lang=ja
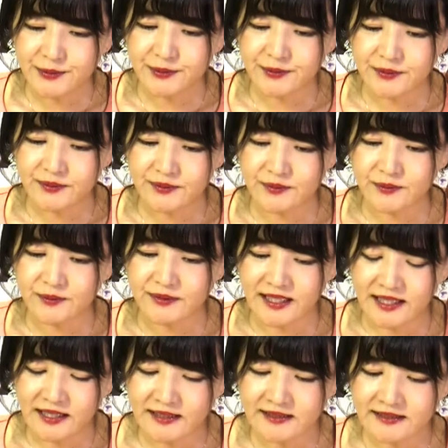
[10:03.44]
を
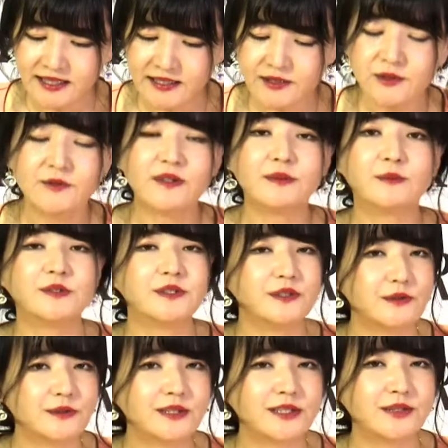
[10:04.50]
願っているのはもち
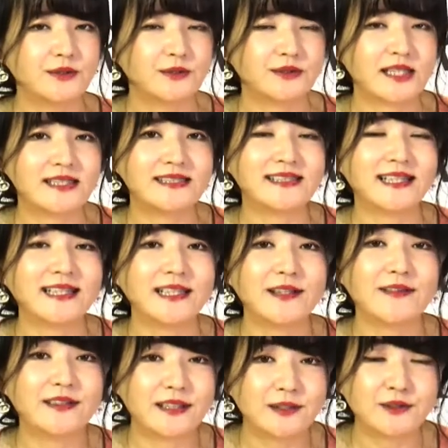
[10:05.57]
ろん貴族たちだけで
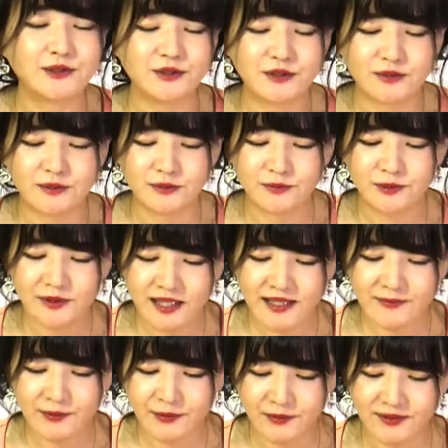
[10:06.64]
はなく、武家
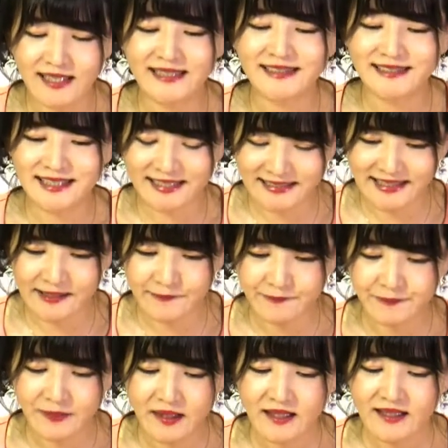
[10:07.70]
も同じでした。
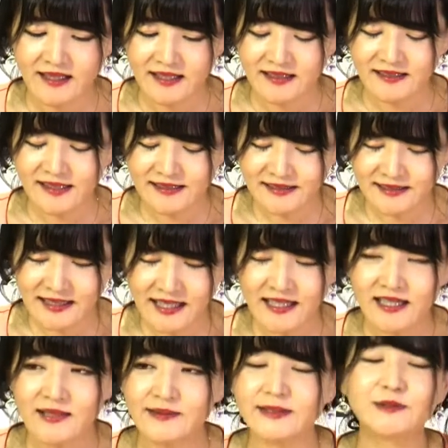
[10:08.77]
ですが、
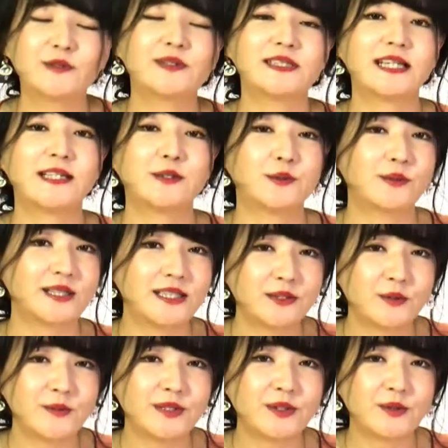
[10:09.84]
そうしたいろんな
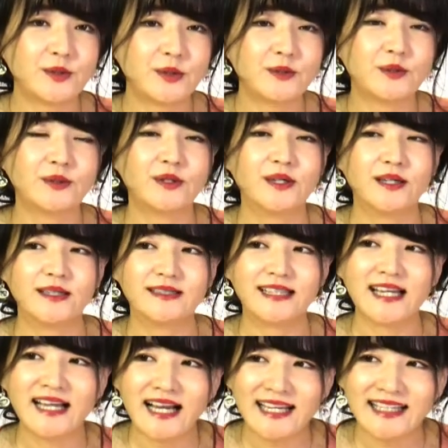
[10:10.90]
人々との
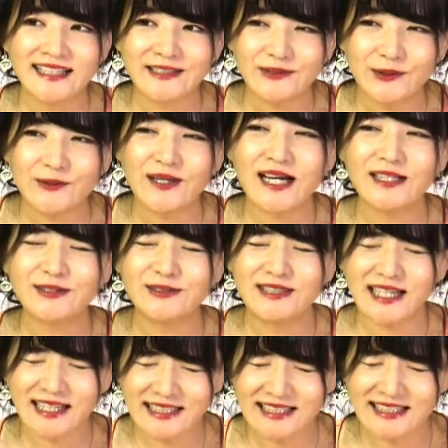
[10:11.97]
願いとは
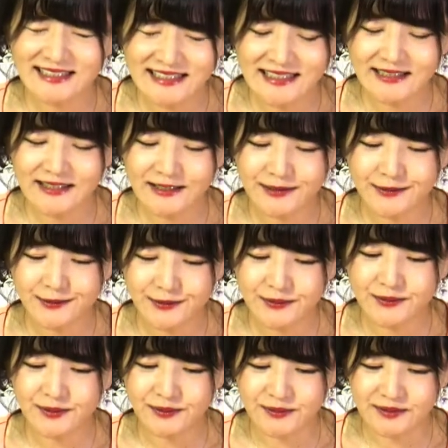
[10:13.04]
裏腹に、ど
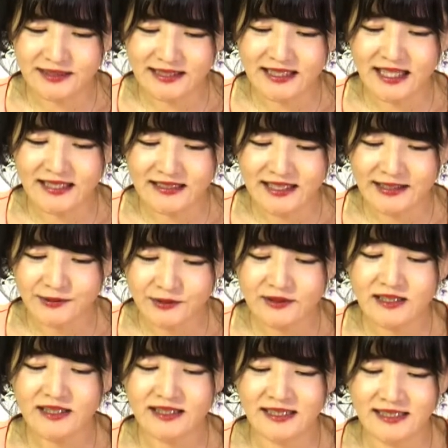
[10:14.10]
んどん危険な世の
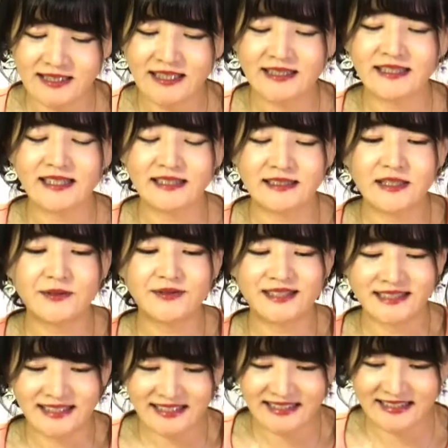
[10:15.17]
中になっていったのは
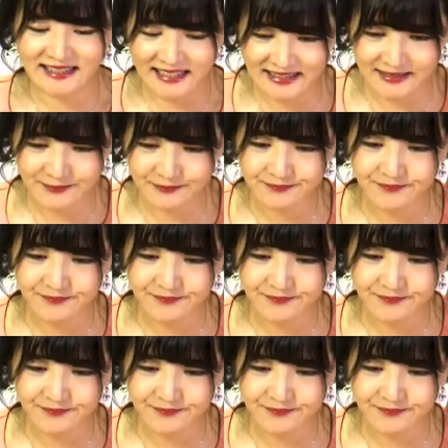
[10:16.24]
事実です。